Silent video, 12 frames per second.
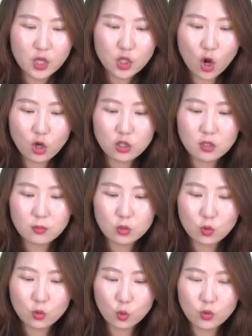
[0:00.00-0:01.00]

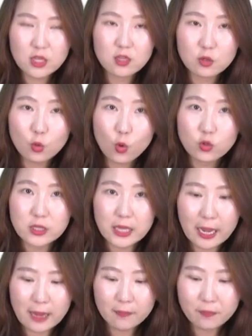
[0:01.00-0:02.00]
현금으로 돈이
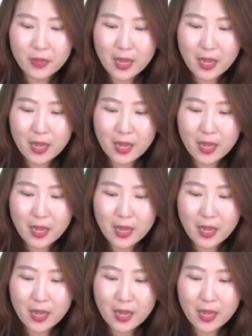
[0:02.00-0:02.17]
들어오는데